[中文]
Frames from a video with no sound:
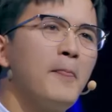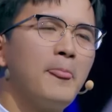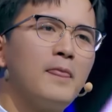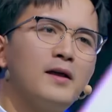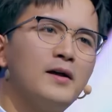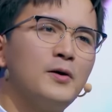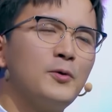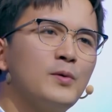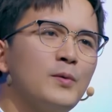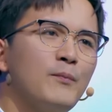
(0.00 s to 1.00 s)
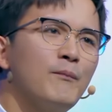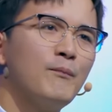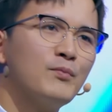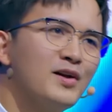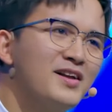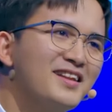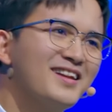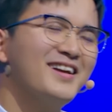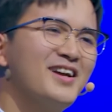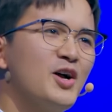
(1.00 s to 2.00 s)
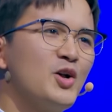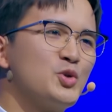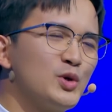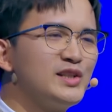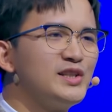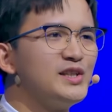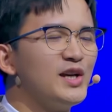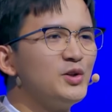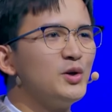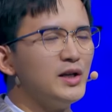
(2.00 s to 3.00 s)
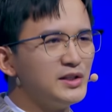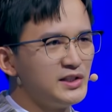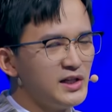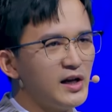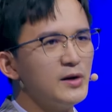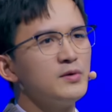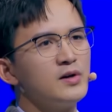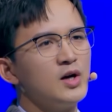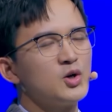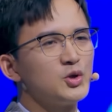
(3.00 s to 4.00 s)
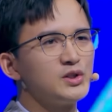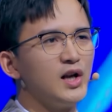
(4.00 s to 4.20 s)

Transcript: 正的劳模？竹林七贤都很闲，要说是